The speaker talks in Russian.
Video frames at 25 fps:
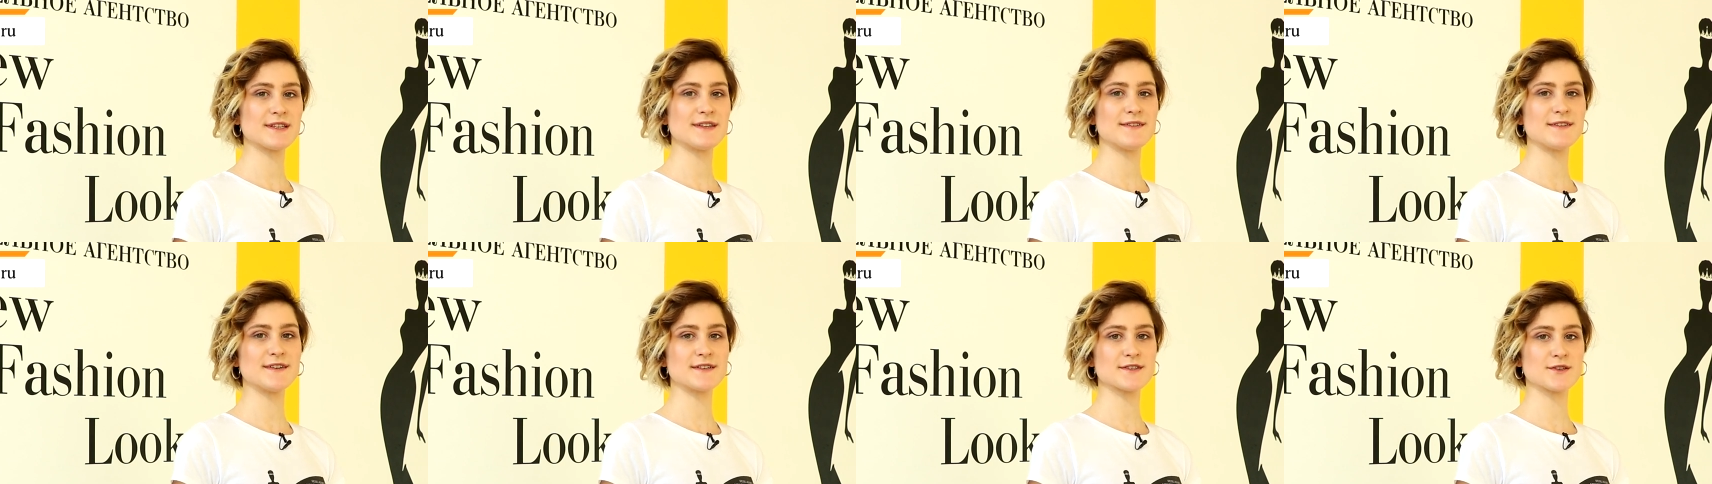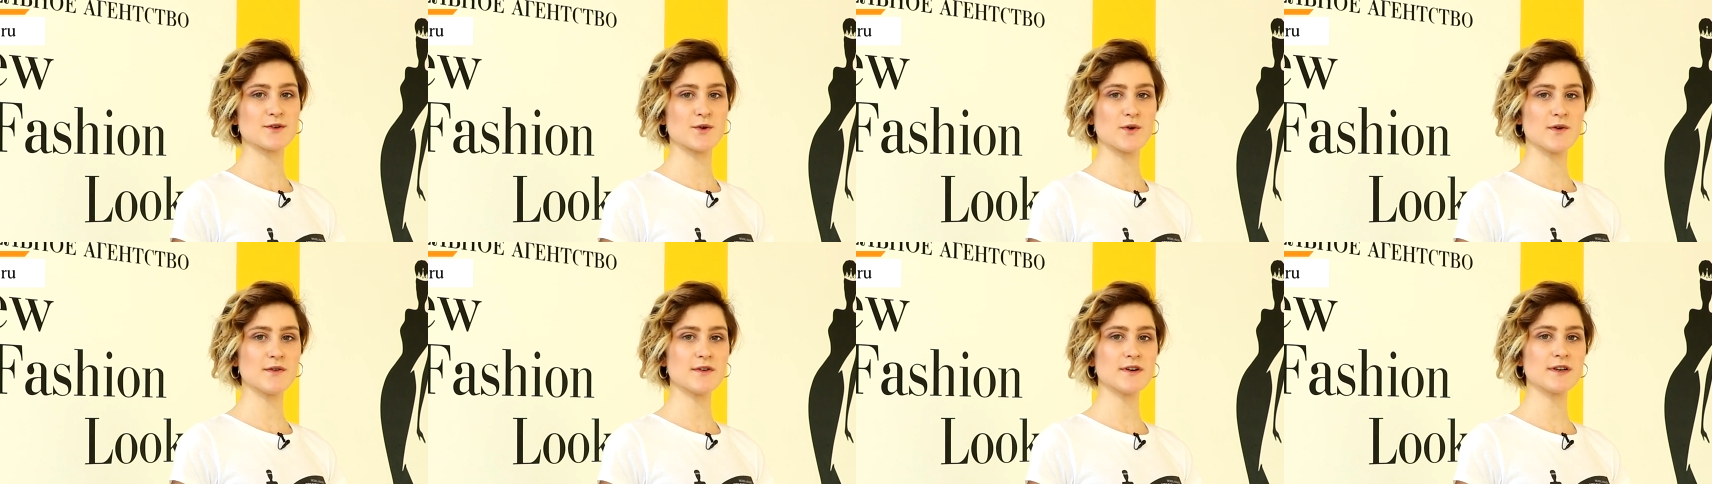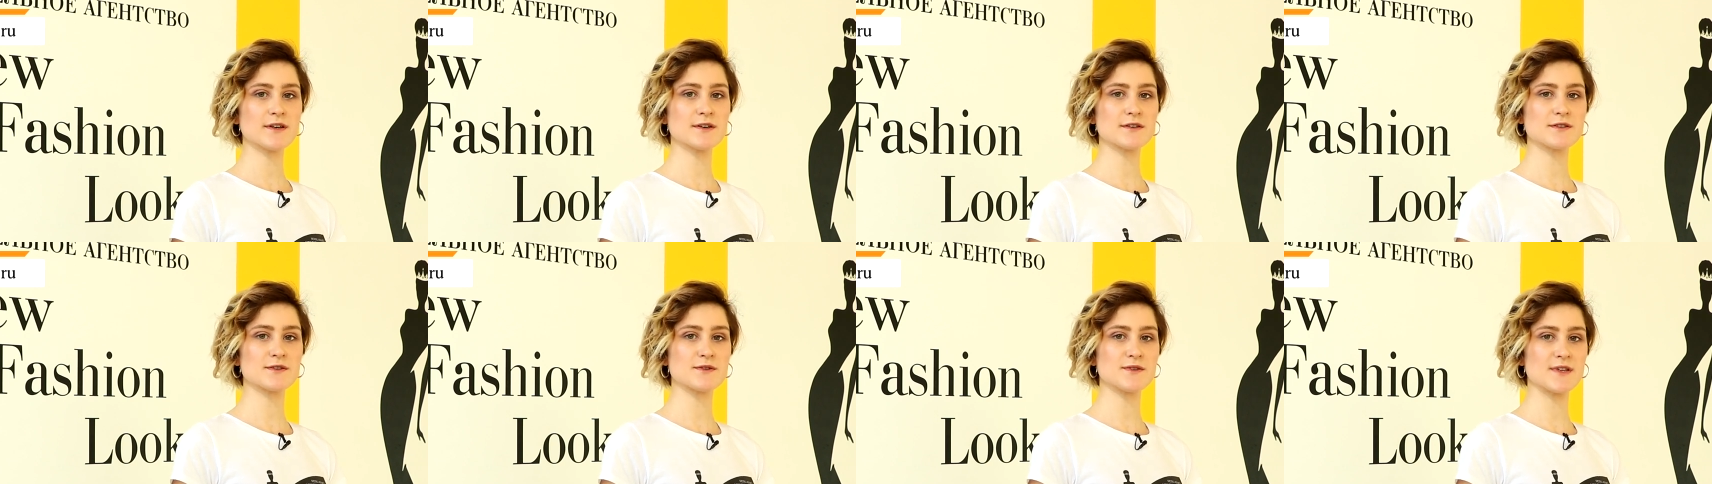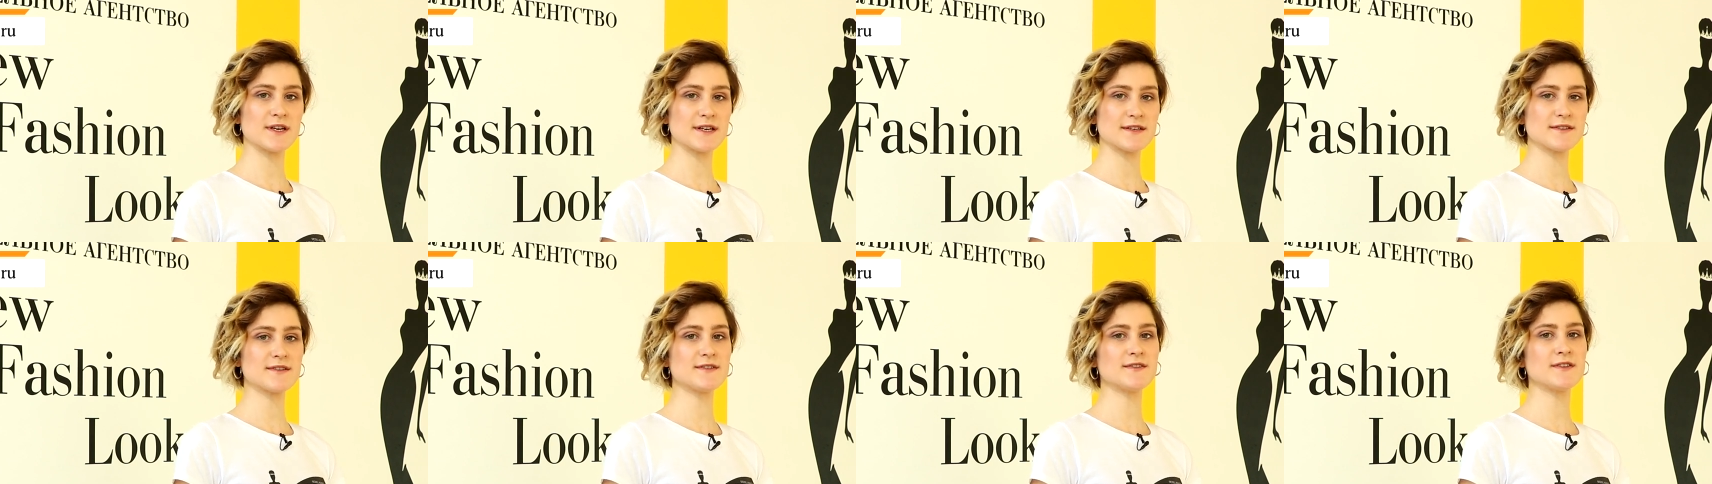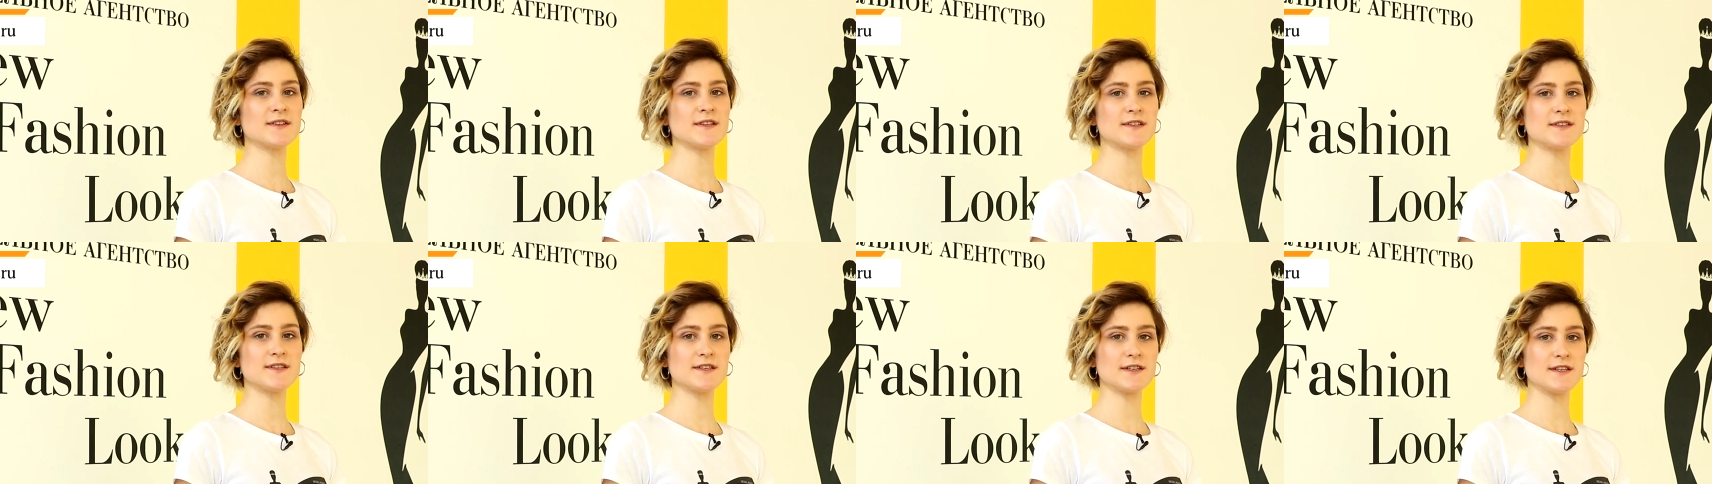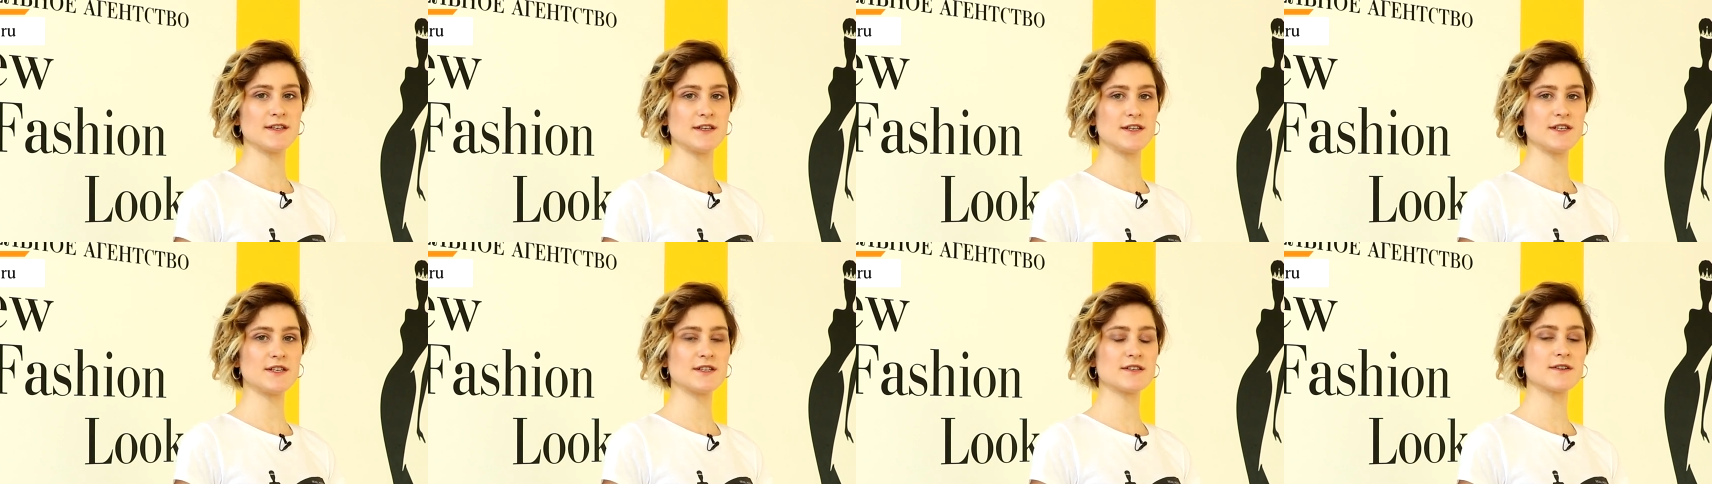Тверского государственного
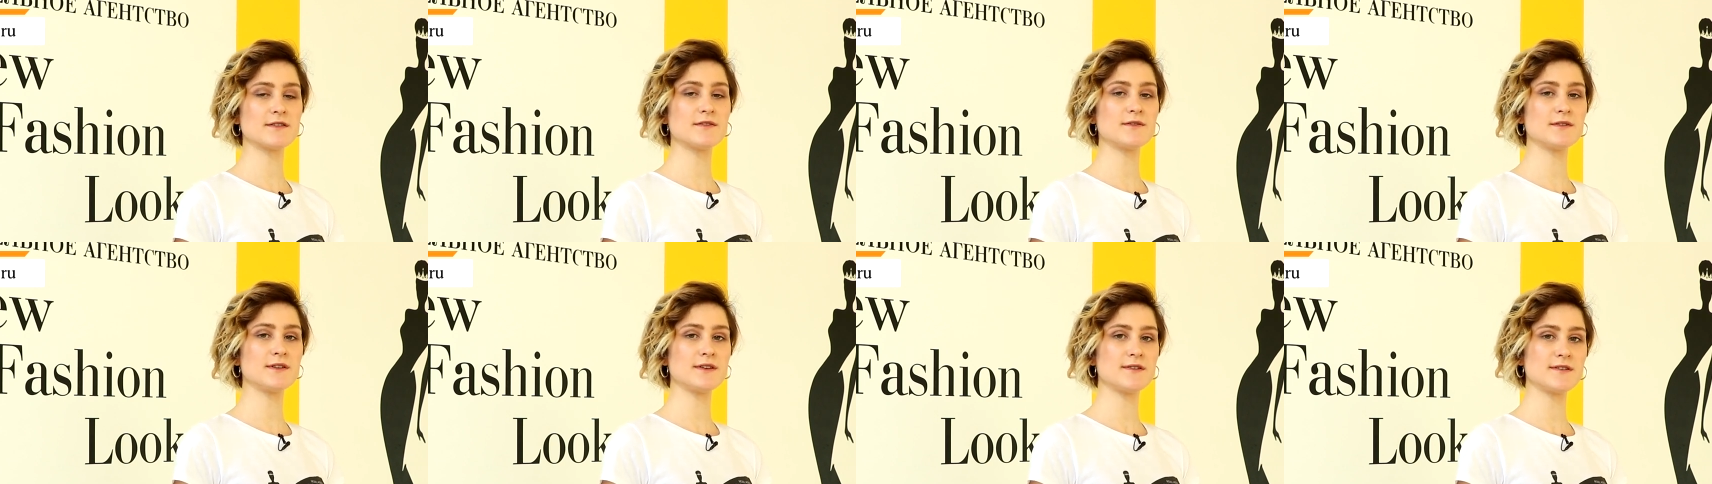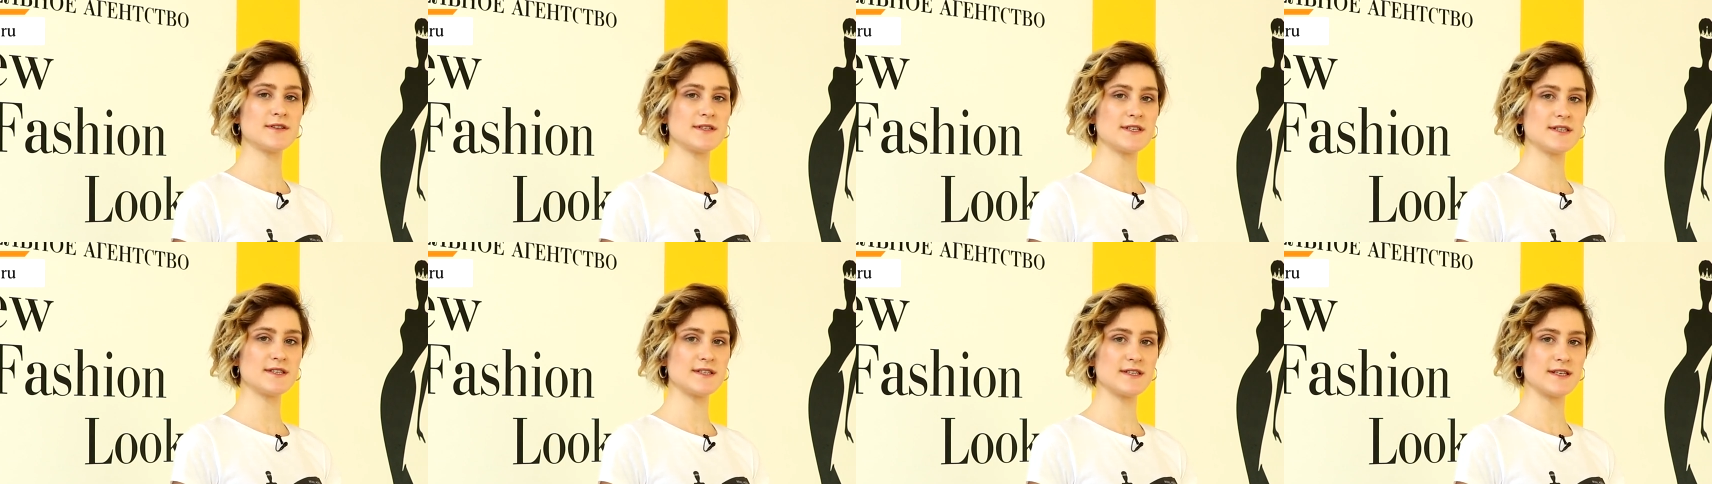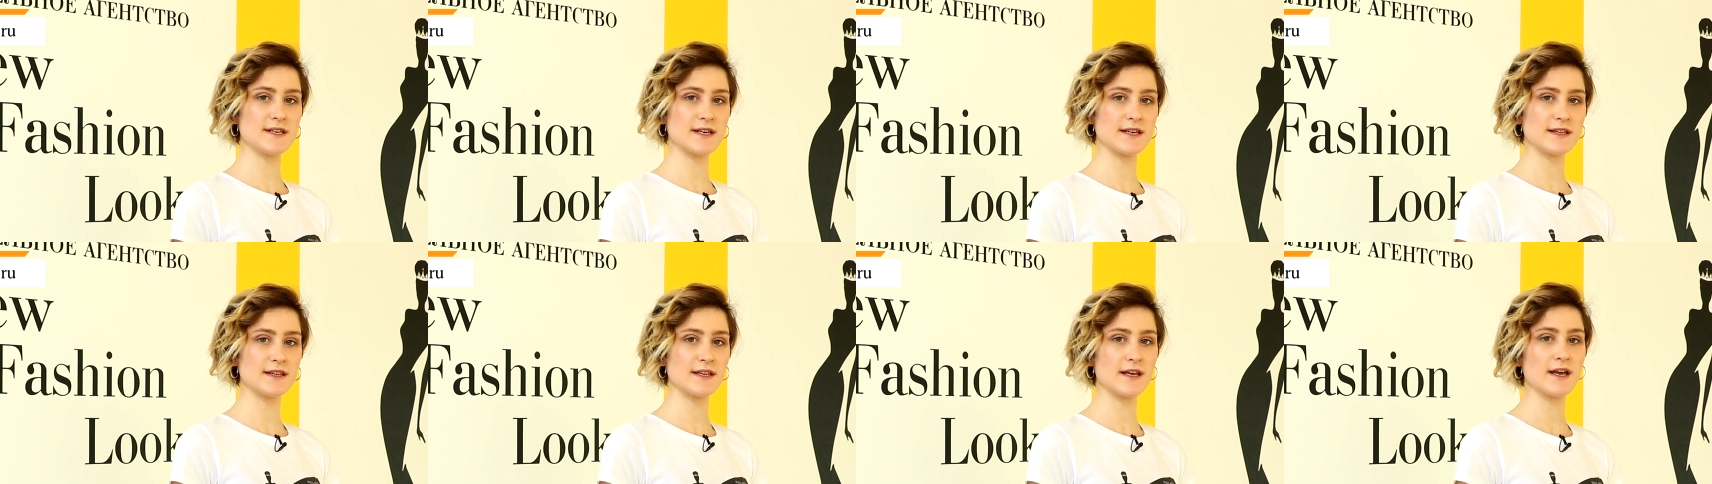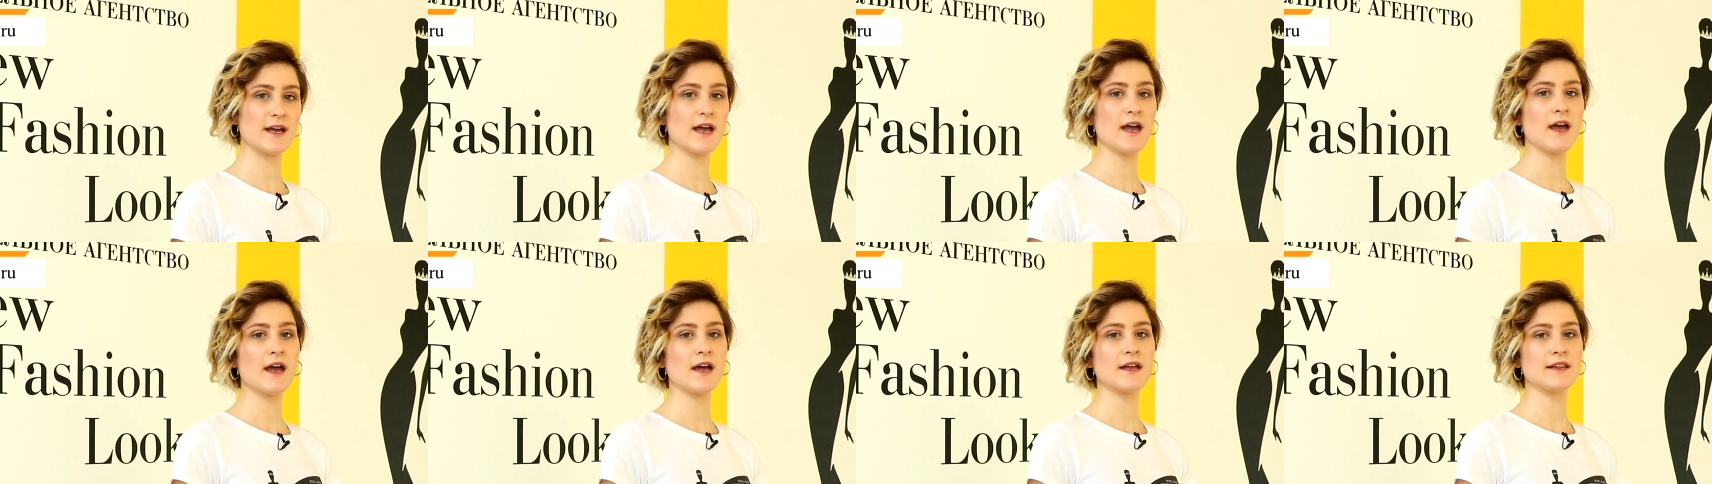технического университета